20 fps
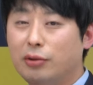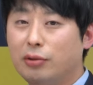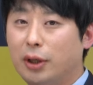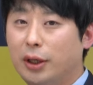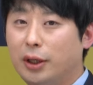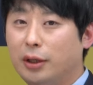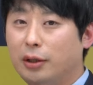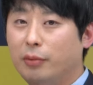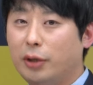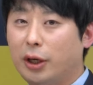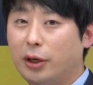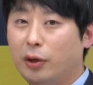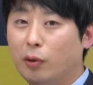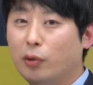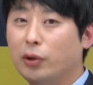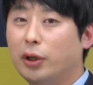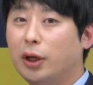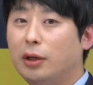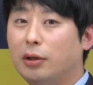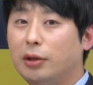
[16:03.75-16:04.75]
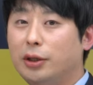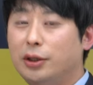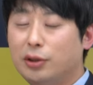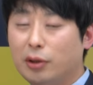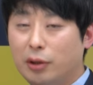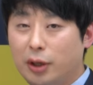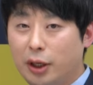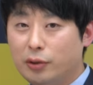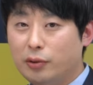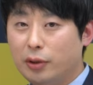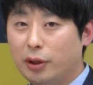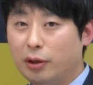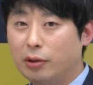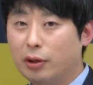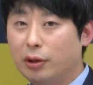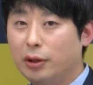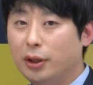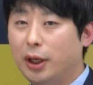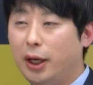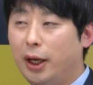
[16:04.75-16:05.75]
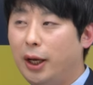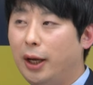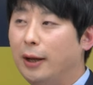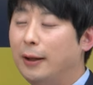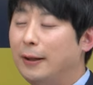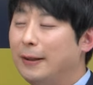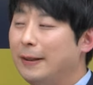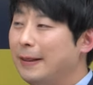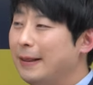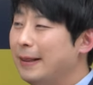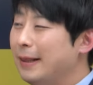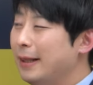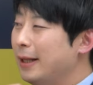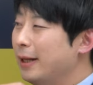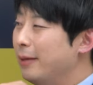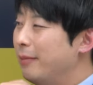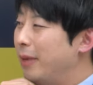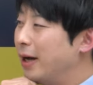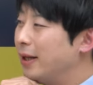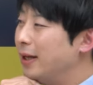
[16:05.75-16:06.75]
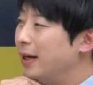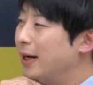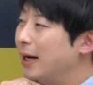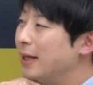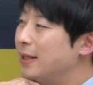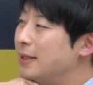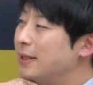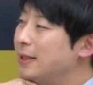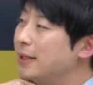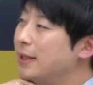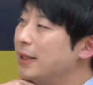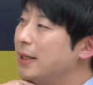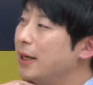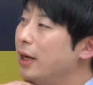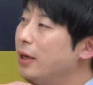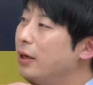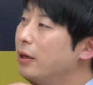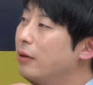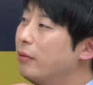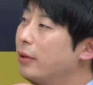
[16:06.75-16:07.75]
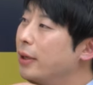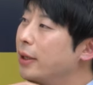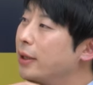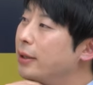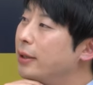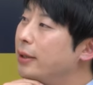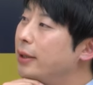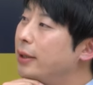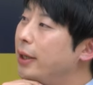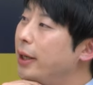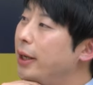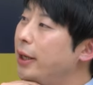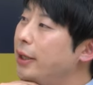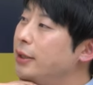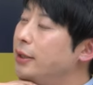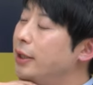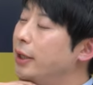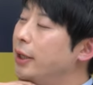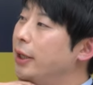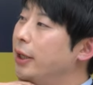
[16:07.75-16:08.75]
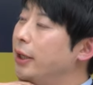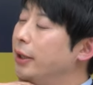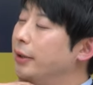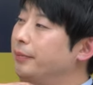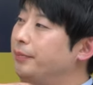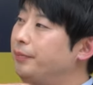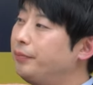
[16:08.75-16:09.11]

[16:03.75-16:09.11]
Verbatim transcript: 수가 있습니다. 연구대에서 인정을 해줘요. 그런데 막상 같이 하려고 했을 때 이제